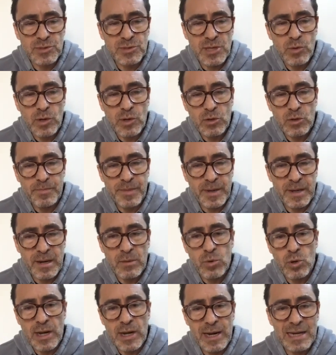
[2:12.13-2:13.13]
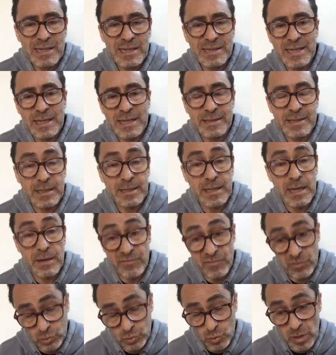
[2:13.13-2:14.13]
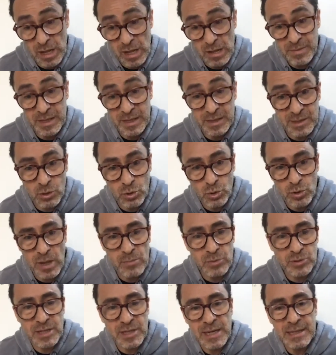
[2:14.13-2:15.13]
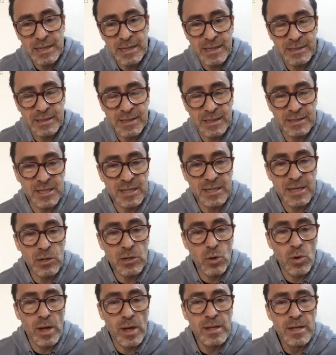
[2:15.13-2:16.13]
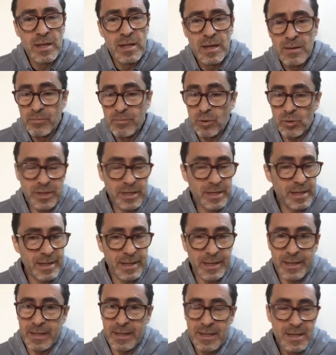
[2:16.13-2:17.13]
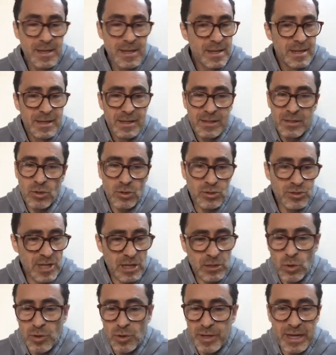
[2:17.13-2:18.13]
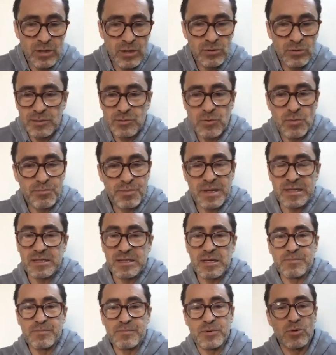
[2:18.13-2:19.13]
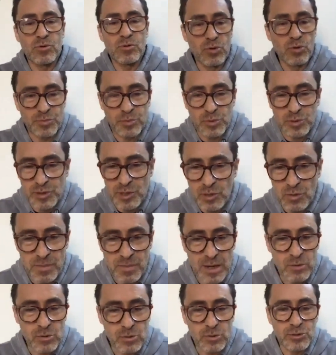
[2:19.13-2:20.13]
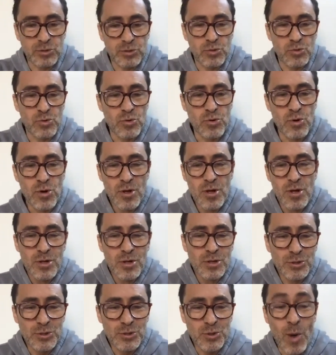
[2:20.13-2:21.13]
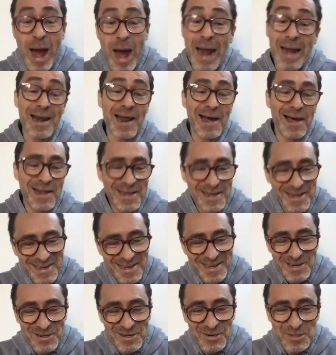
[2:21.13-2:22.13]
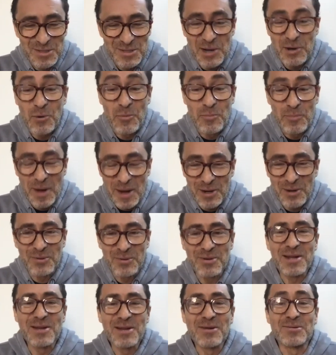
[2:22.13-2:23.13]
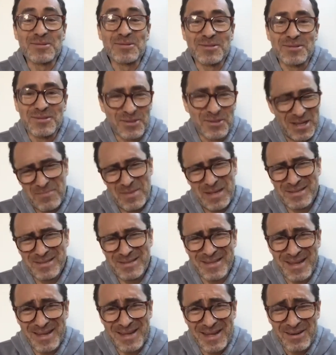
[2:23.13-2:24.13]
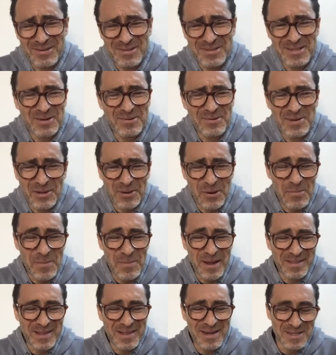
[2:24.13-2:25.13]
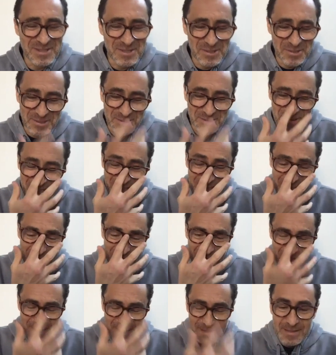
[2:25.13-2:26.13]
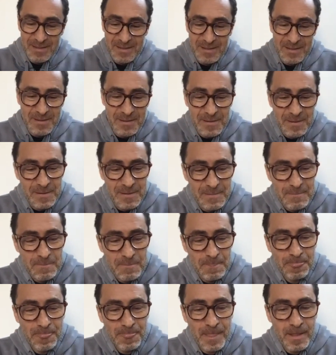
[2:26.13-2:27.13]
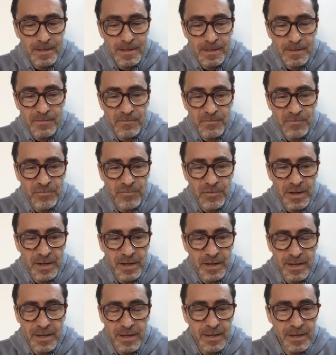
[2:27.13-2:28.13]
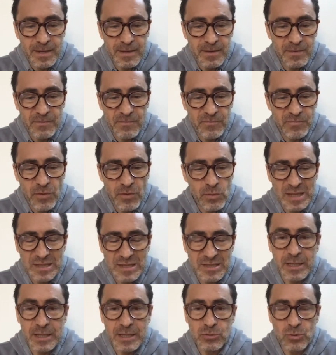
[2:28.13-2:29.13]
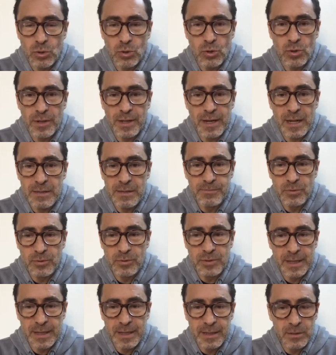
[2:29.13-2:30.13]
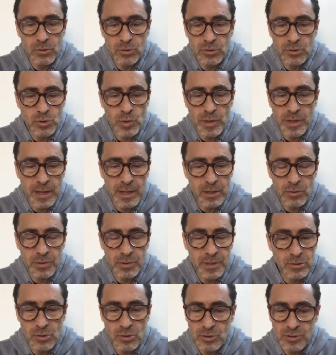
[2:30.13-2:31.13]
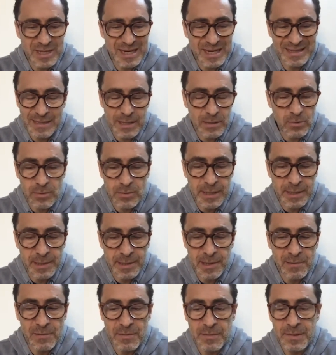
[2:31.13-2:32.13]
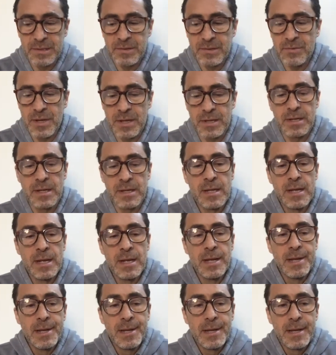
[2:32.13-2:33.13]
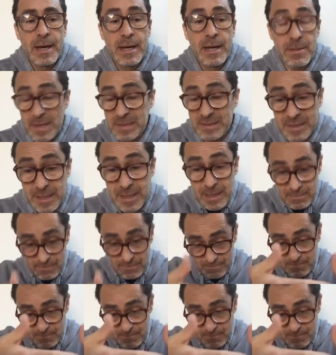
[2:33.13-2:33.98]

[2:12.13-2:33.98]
de acuerdo para volar al Tata, que afortunadamente rodamos en Altata, Sinaloa, porque nos acogieron desde un principio, nos pusieron bajo su, su ala, nos arroparon y nos, además de que nos dieron a comer delicioso, eh, fue, fue un acierto rodar ahí porque nos cuidaron y nos trataron increíblemente bien. Además que